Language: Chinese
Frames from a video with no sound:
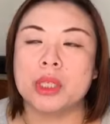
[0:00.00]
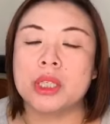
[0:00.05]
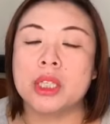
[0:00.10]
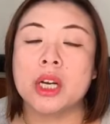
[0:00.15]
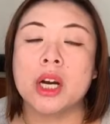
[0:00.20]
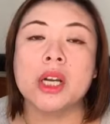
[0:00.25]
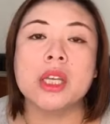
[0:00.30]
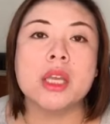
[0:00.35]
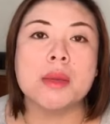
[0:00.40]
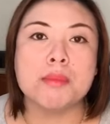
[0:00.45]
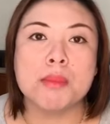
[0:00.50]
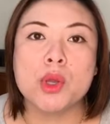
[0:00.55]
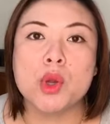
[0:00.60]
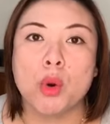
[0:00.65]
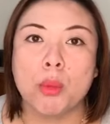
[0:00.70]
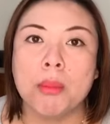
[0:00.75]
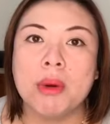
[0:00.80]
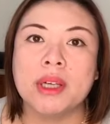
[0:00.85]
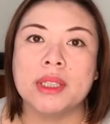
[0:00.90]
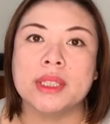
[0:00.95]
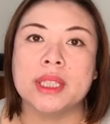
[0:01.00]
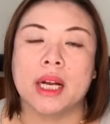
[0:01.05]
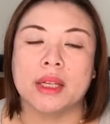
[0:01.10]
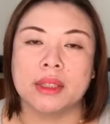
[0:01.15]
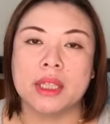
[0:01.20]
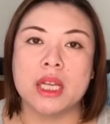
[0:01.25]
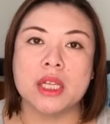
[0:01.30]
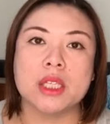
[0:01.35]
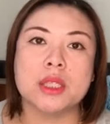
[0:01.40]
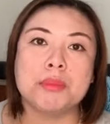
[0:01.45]
可以没有梦想，
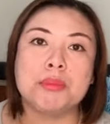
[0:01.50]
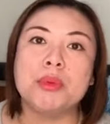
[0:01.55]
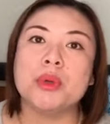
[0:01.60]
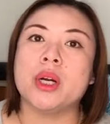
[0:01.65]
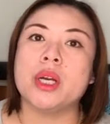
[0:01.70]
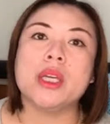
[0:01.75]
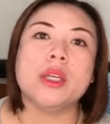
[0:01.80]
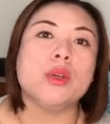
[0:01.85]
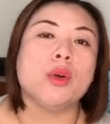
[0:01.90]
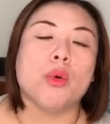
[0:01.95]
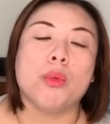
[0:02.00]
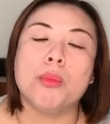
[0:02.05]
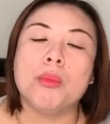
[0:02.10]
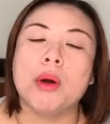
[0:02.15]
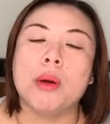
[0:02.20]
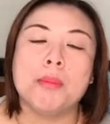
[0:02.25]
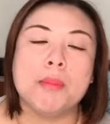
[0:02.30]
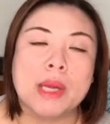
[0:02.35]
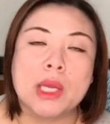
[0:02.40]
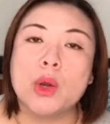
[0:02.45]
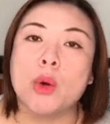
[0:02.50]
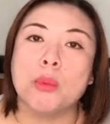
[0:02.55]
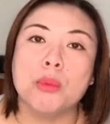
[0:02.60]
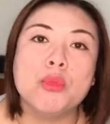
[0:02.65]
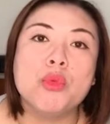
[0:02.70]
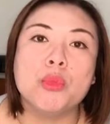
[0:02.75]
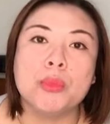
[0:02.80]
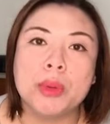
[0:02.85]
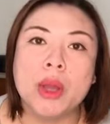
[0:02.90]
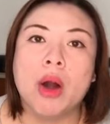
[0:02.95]
但是不可以有没有
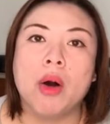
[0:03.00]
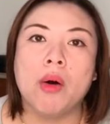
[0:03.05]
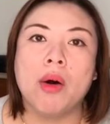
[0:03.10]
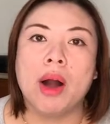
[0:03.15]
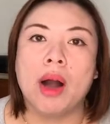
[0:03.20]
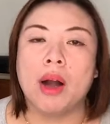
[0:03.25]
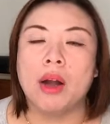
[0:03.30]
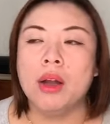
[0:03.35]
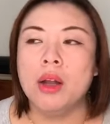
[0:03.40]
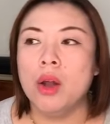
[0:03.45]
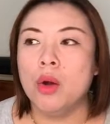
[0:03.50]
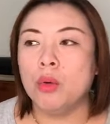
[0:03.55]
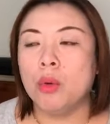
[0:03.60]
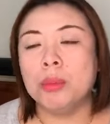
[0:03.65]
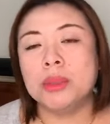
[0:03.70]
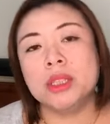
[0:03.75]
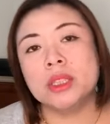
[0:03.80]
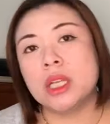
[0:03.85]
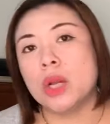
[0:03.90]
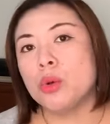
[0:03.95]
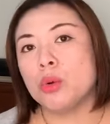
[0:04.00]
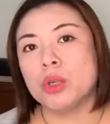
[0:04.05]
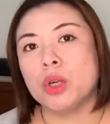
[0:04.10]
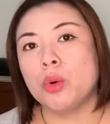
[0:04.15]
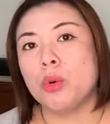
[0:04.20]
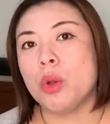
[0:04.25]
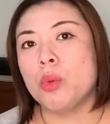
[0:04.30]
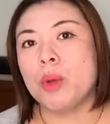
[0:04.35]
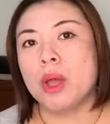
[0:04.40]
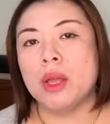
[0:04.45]
目标啊！我们经常有
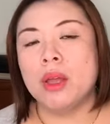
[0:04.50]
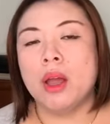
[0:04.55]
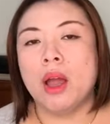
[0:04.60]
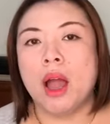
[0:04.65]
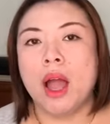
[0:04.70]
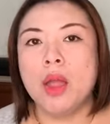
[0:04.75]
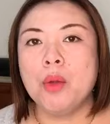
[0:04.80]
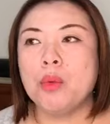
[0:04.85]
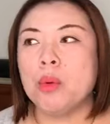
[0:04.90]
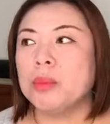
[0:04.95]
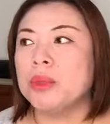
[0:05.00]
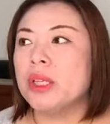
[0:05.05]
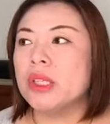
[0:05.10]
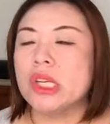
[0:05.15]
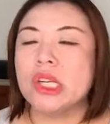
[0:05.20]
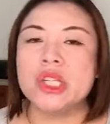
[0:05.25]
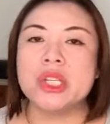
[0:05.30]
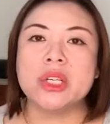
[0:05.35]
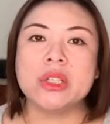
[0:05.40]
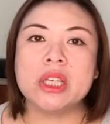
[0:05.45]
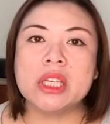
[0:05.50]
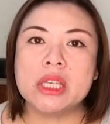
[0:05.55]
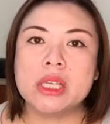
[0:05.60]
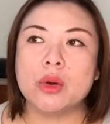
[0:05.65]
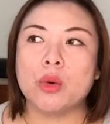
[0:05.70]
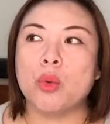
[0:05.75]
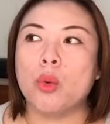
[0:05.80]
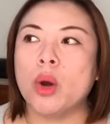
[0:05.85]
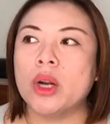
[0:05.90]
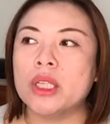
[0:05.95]
人会问，哎，我们的人生的意，
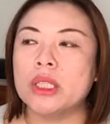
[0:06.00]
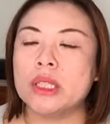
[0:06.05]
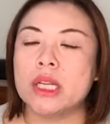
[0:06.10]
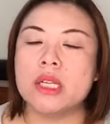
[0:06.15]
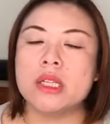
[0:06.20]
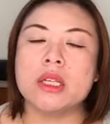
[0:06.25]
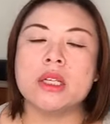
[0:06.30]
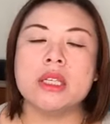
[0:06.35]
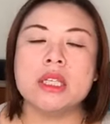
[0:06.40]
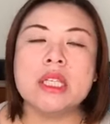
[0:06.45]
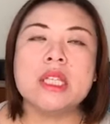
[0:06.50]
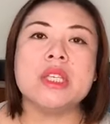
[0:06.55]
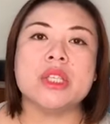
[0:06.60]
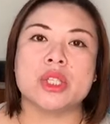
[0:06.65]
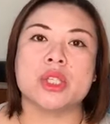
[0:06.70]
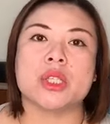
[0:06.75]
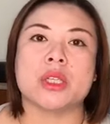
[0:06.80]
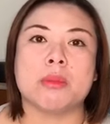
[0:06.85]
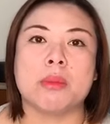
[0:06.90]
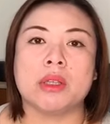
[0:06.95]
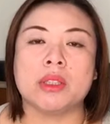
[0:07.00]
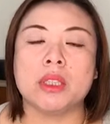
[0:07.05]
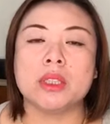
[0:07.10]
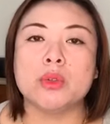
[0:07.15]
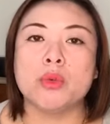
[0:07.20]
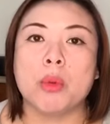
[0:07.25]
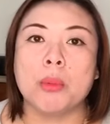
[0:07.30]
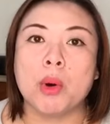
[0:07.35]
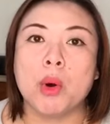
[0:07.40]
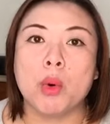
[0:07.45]
活着人生意义是什么？其实
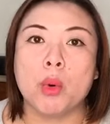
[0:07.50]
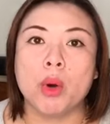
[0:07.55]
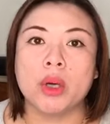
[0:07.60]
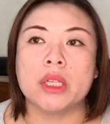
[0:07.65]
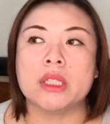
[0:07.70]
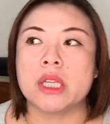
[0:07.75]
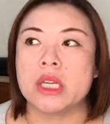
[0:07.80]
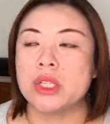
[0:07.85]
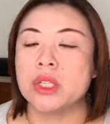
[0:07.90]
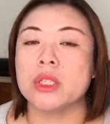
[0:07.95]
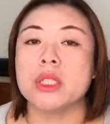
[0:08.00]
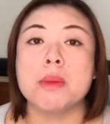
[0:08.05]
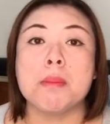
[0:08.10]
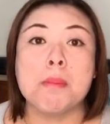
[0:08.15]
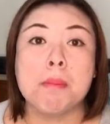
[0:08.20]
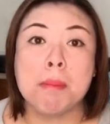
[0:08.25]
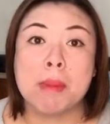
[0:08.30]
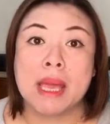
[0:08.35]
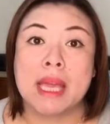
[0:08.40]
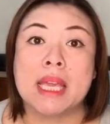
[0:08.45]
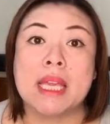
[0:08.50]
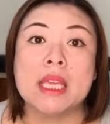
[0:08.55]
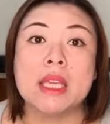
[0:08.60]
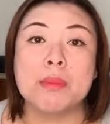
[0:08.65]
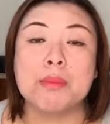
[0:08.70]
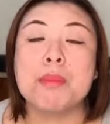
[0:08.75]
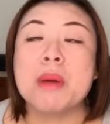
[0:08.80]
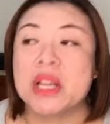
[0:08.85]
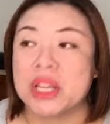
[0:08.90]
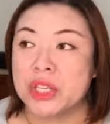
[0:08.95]
我们活着人生是
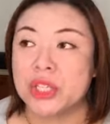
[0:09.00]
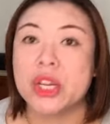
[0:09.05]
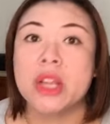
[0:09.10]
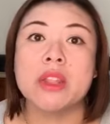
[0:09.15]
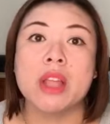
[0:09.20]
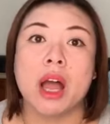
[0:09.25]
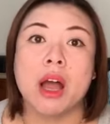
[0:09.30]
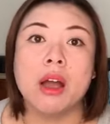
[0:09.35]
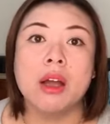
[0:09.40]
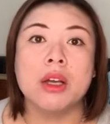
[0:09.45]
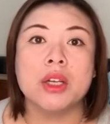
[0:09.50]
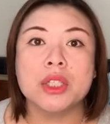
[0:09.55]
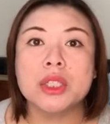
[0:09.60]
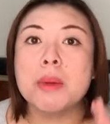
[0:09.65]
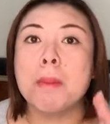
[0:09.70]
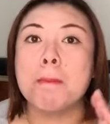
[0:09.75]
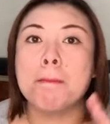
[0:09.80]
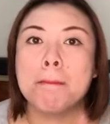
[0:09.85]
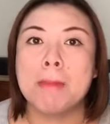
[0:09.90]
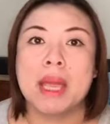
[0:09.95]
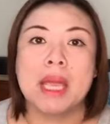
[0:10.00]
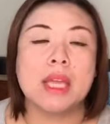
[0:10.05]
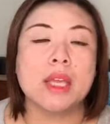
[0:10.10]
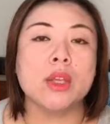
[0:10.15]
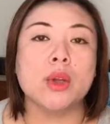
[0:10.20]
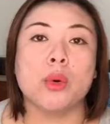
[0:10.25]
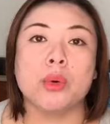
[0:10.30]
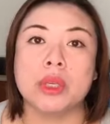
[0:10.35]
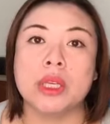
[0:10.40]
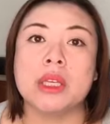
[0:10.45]
没本身呢，是没
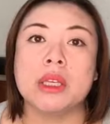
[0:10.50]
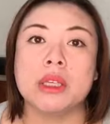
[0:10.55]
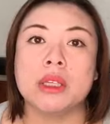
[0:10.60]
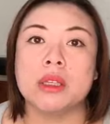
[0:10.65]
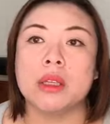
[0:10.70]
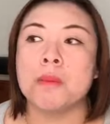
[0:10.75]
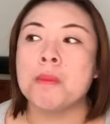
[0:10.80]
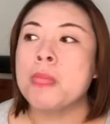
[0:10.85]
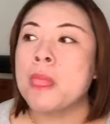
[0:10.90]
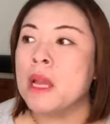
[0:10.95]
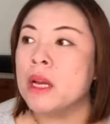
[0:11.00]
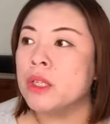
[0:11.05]
有意义的。